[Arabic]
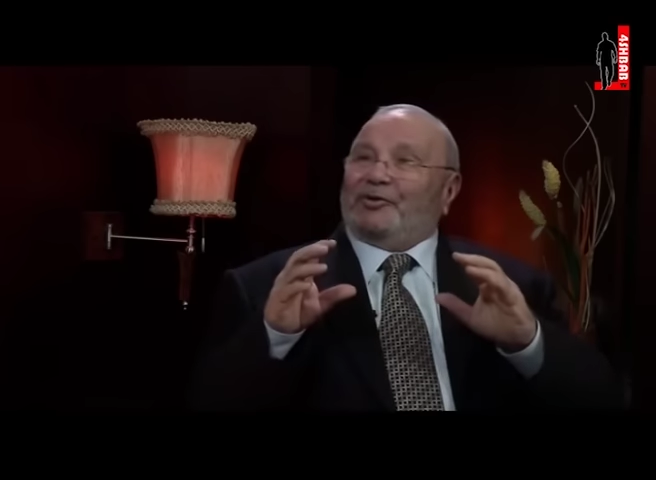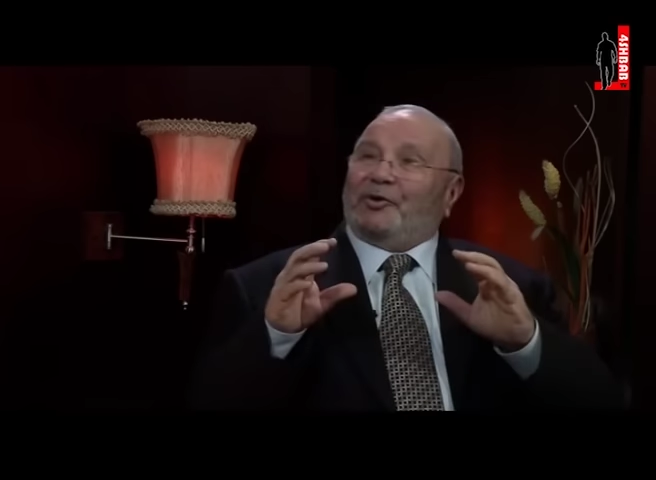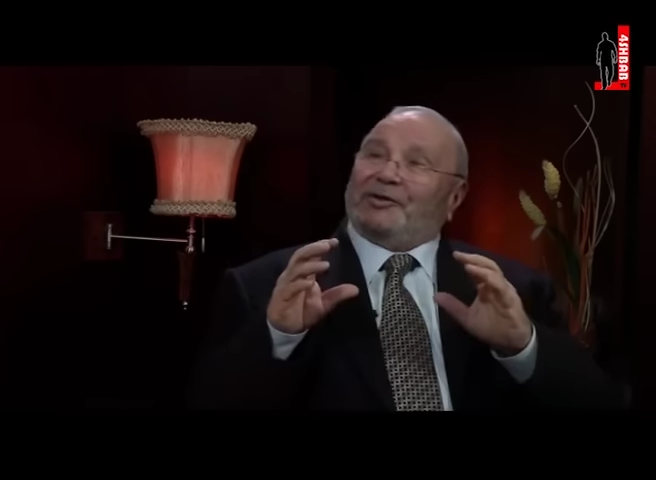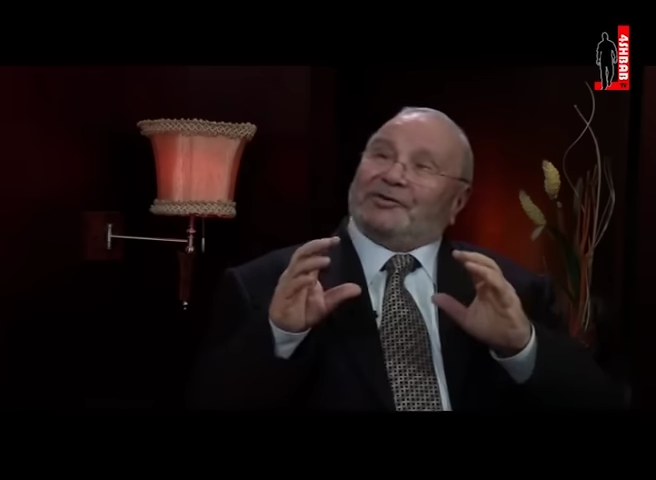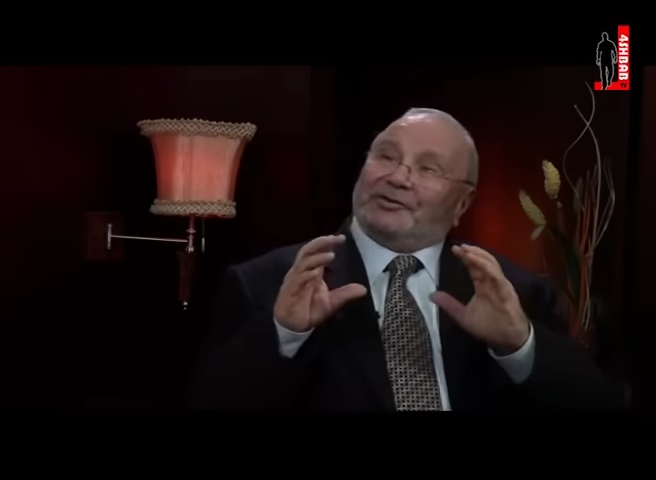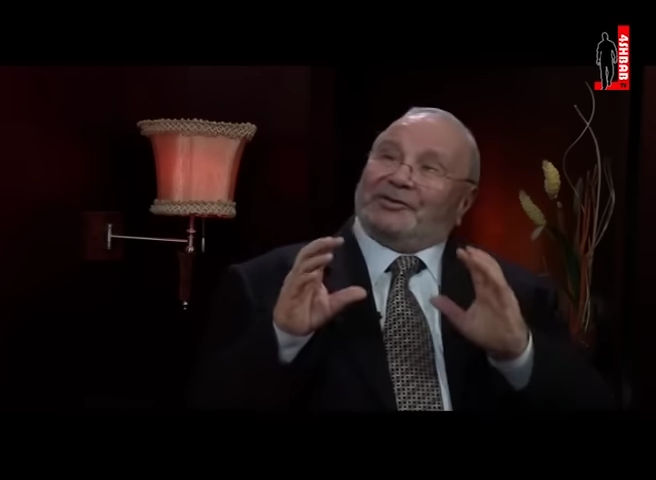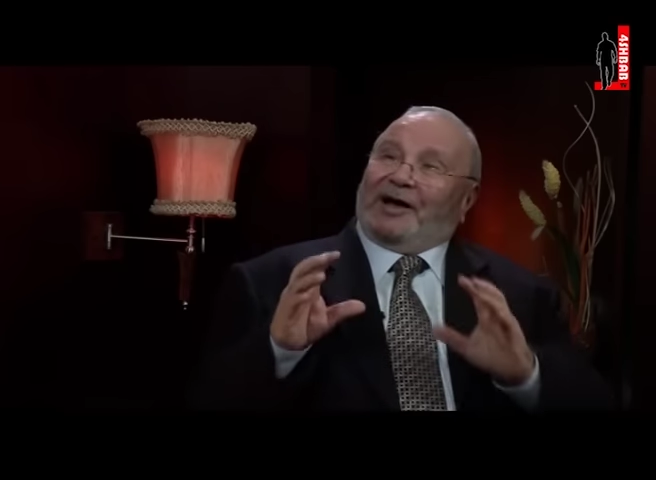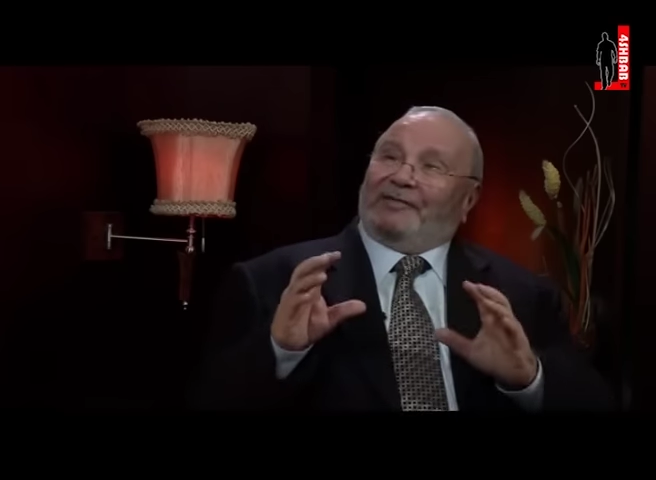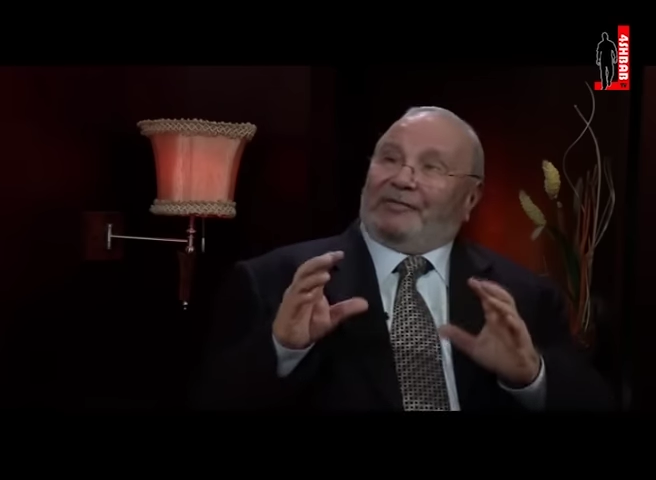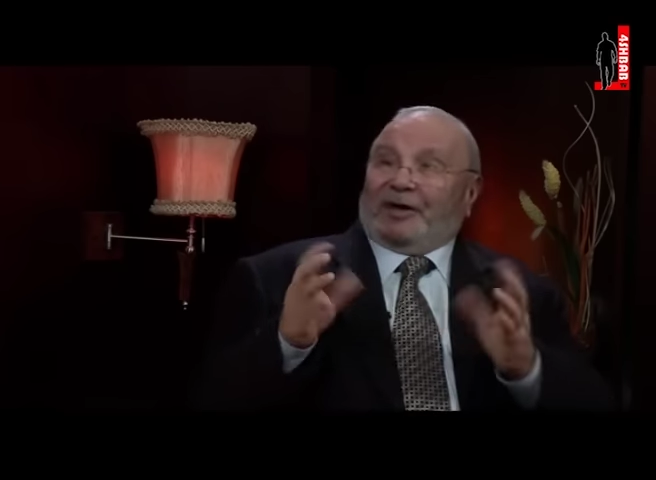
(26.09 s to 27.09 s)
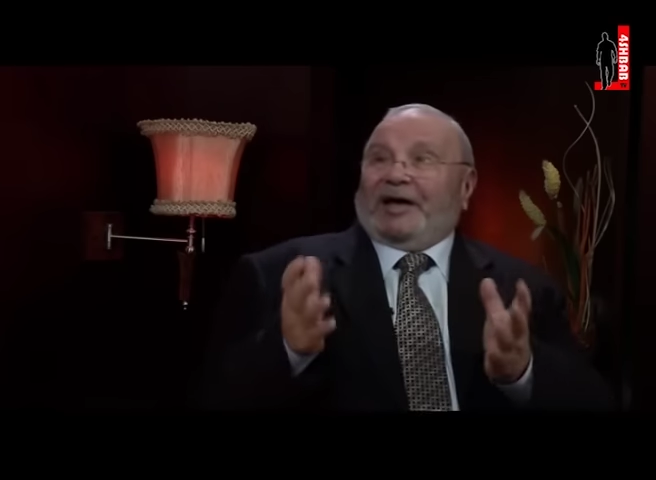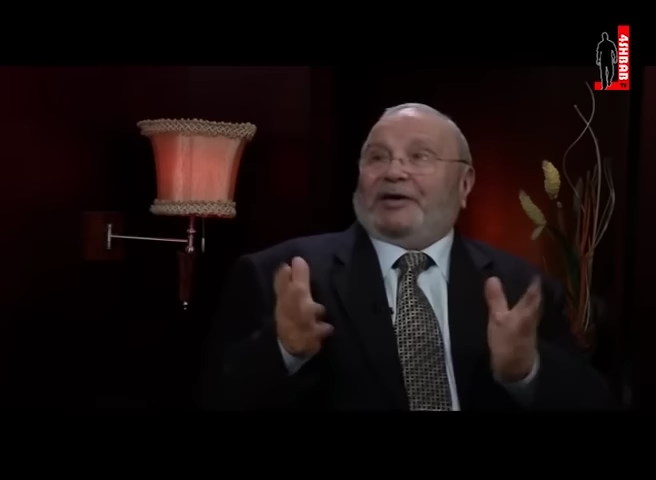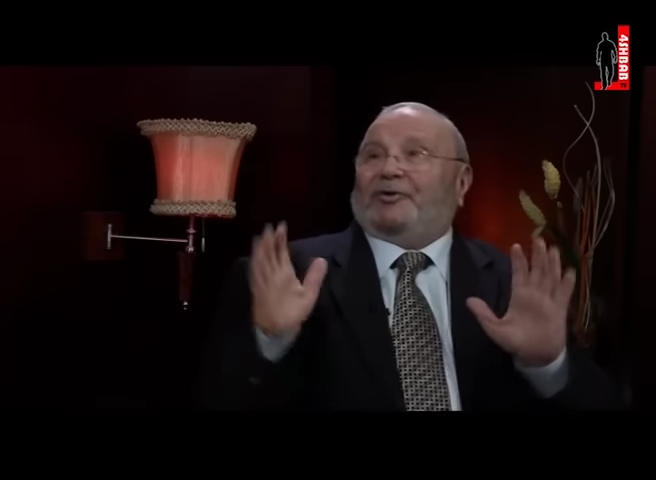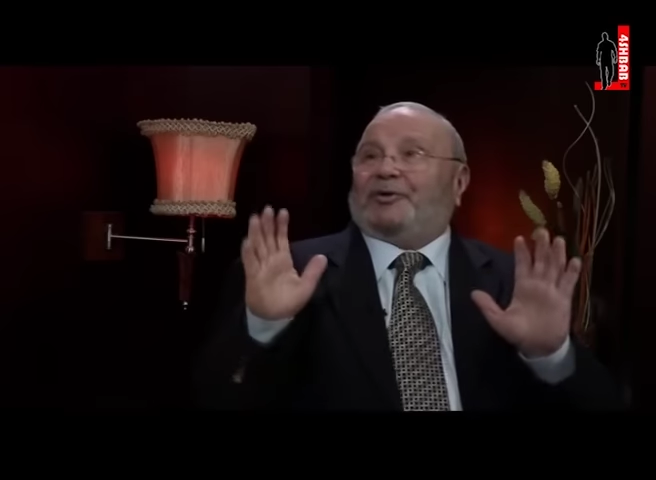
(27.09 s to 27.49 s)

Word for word: نقطه الضعف اي